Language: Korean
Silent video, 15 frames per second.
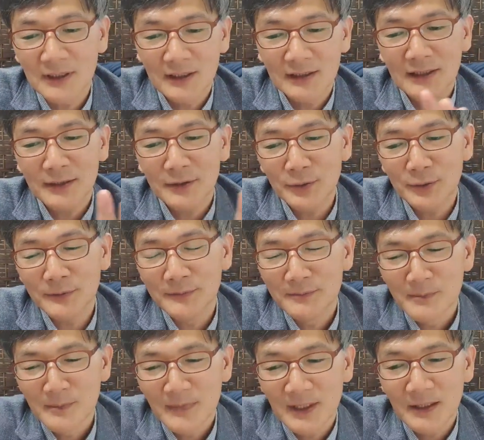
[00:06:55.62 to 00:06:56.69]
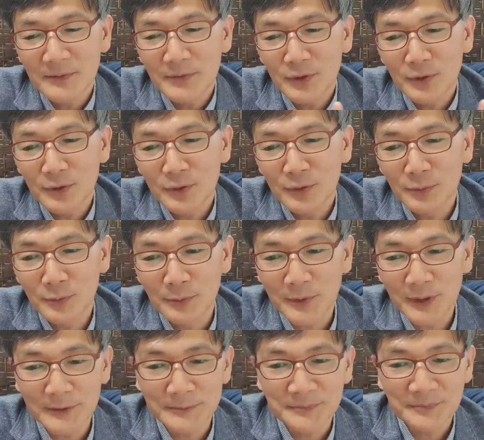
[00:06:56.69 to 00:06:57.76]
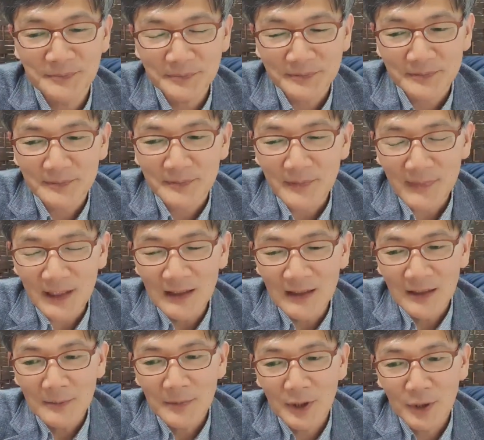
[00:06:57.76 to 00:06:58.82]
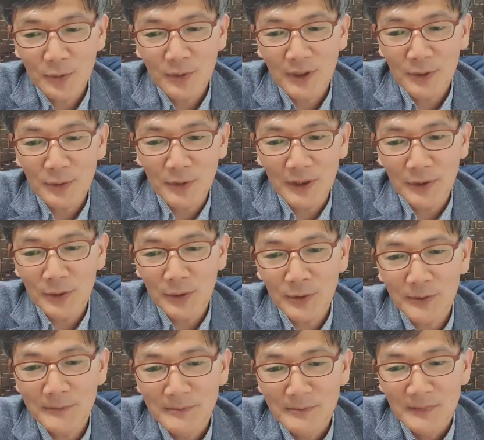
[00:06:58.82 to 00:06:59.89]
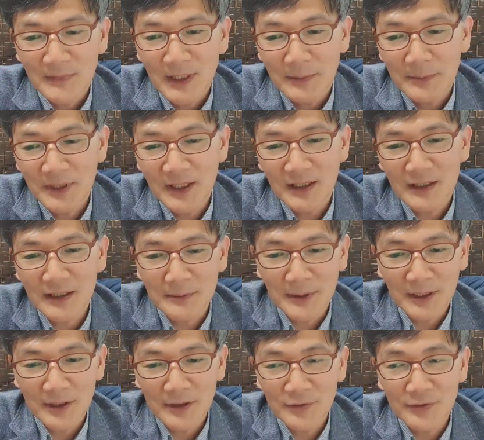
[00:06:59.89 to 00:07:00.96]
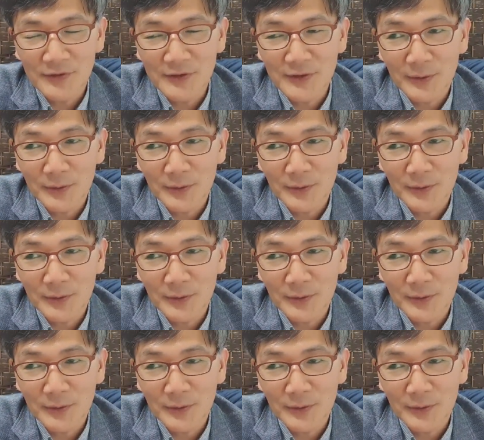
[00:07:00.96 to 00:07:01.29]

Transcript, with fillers: 하나로 합쳐놓고 보면 베드로와 요한도 담대하게 말할 수